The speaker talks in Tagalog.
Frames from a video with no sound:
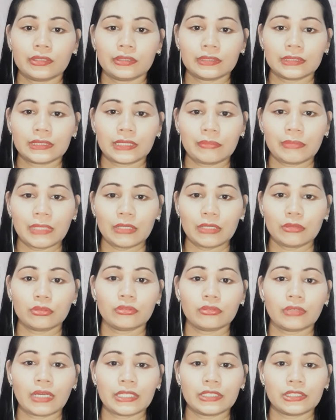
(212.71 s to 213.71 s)
Sa may
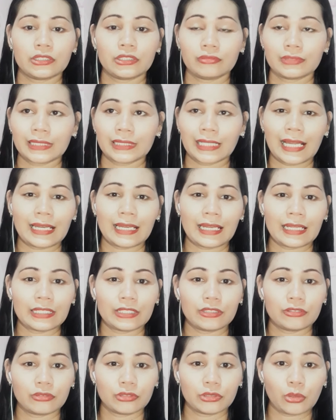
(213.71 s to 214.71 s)
lutuan yung sa kalan
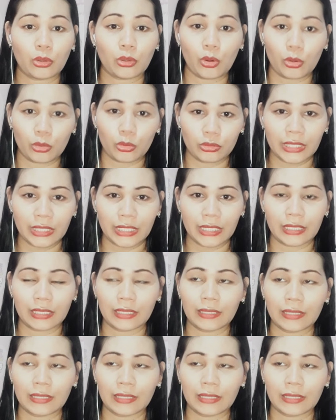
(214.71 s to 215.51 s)
niyo yung oling.